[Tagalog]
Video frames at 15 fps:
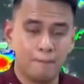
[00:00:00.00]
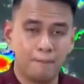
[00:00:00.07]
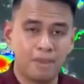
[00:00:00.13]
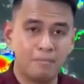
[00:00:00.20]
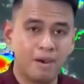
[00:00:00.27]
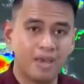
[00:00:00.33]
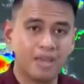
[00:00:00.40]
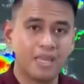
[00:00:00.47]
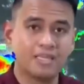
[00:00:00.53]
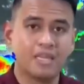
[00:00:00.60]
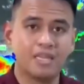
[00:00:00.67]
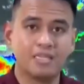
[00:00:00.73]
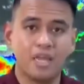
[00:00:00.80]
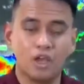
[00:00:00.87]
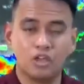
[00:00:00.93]
May mga
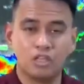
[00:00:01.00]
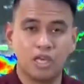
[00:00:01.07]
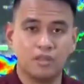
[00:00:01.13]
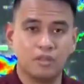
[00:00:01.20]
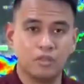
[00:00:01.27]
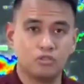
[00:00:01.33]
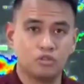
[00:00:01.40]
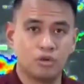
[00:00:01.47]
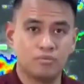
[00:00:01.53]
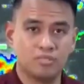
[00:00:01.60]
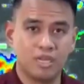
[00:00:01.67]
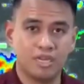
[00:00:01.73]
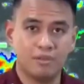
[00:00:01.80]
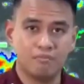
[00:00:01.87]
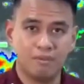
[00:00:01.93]
naitala tayong thunderstorm
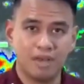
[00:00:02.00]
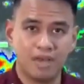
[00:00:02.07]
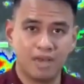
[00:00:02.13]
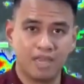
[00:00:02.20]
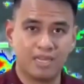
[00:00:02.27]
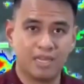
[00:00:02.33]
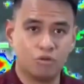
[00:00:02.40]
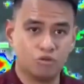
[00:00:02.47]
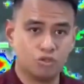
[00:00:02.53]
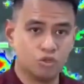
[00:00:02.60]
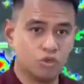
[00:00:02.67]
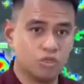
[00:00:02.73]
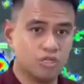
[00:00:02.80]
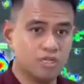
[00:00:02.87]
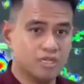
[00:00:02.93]
sa ilang bahagi ng
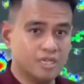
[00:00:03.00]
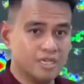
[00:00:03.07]
Luzon.